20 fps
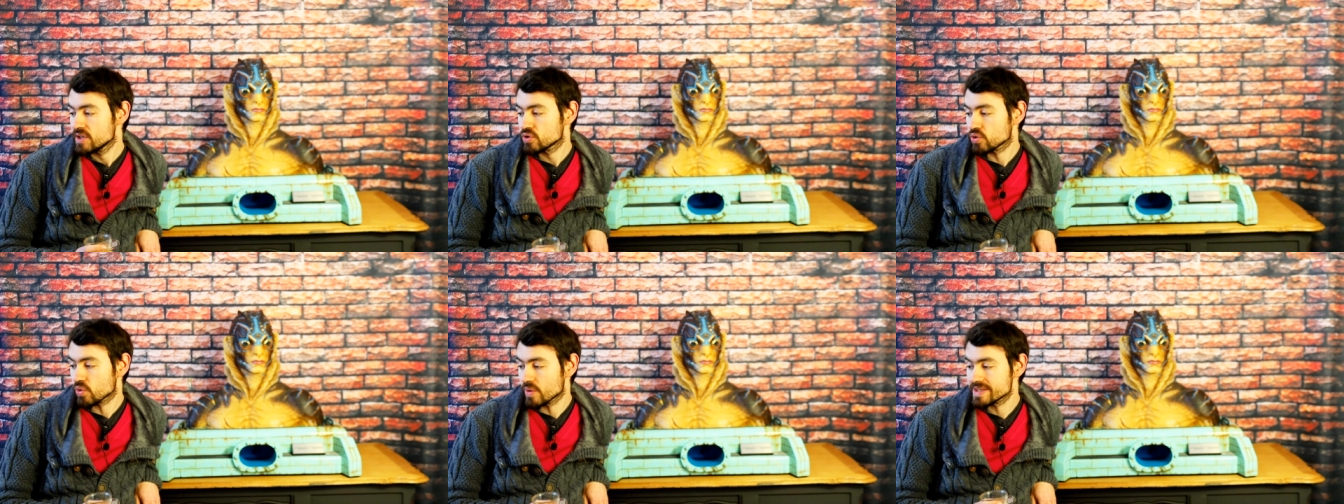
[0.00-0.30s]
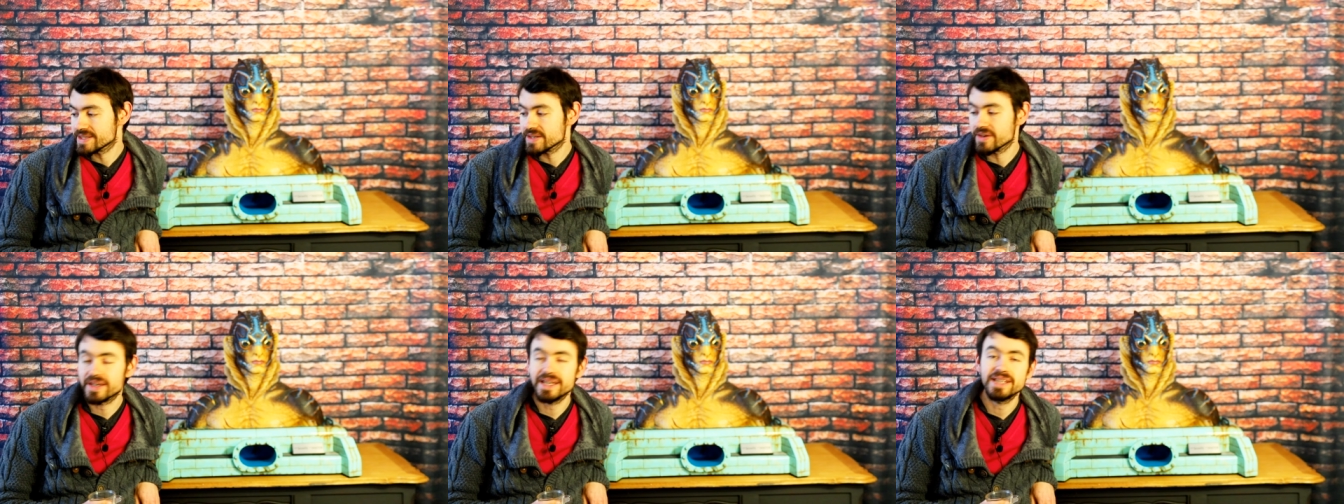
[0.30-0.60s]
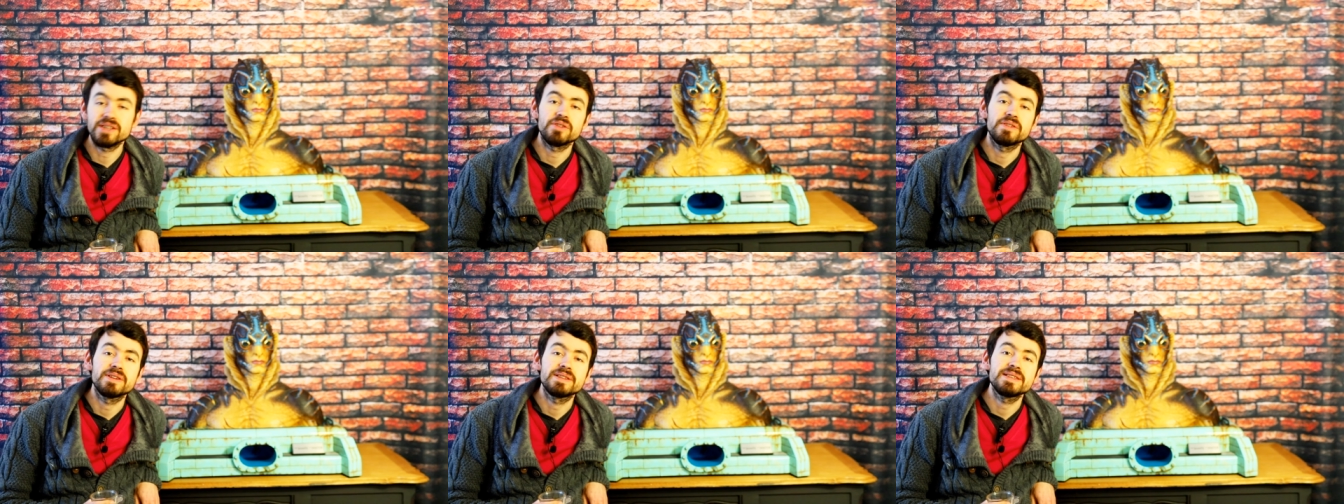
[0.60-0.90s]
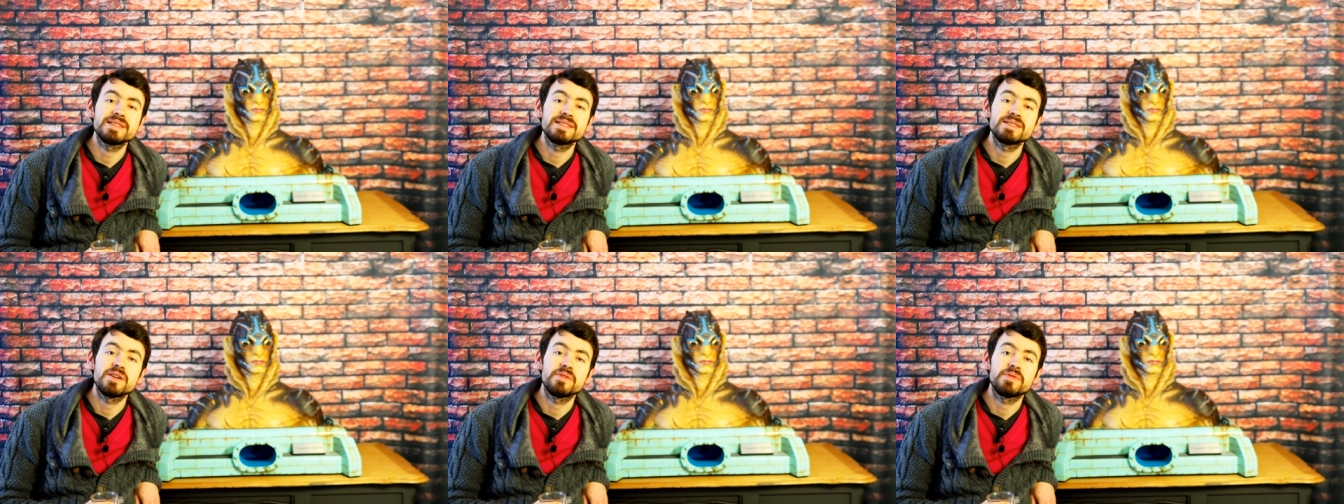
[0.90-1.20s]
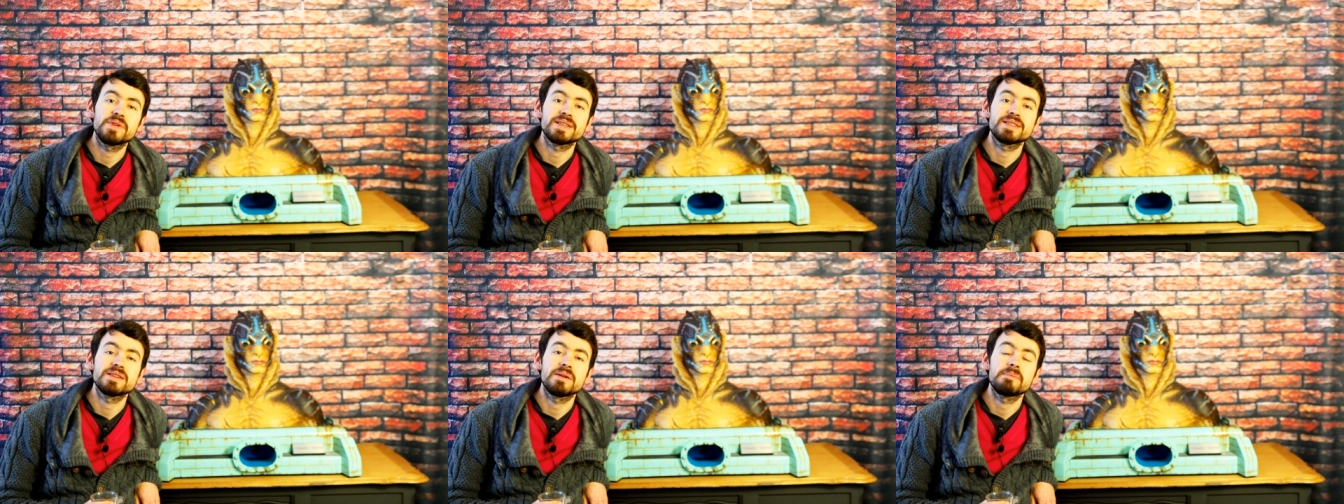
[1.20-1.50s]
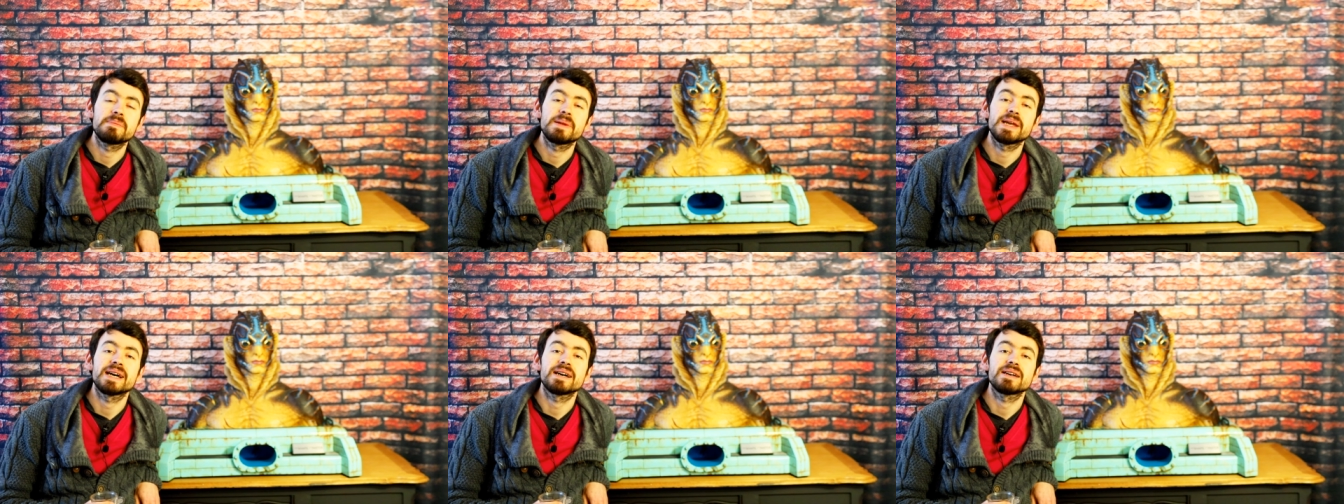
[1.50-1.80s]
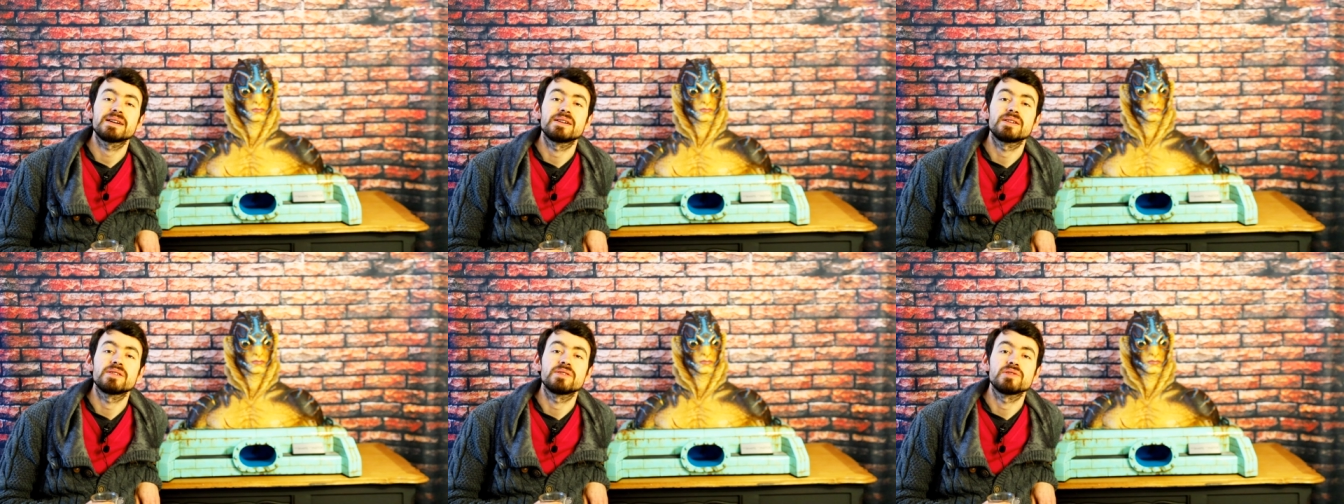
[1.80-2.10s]
399
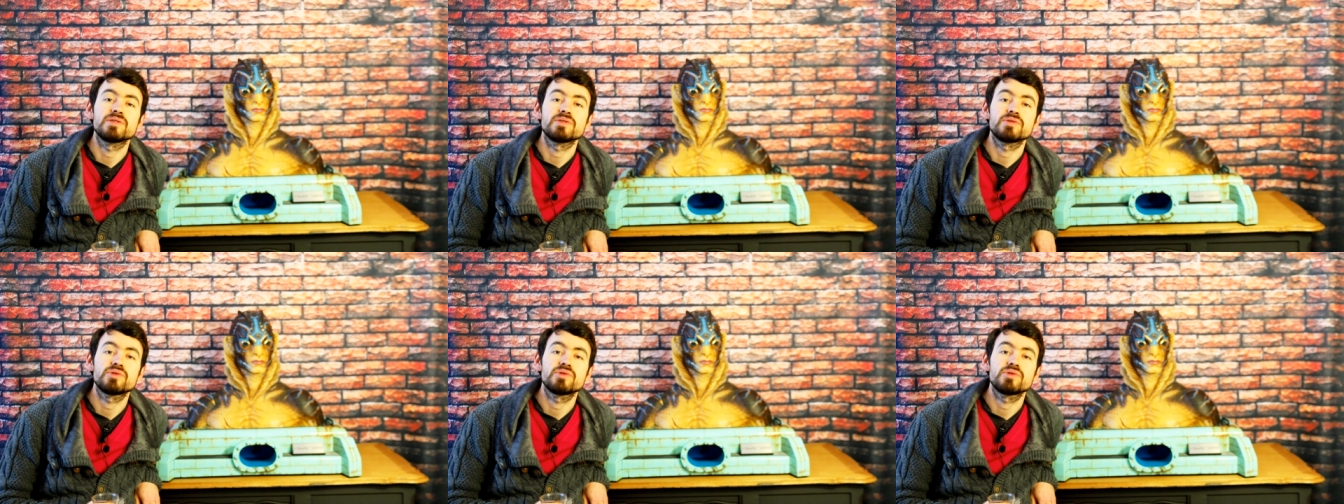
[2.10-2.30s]
exemplaires euh,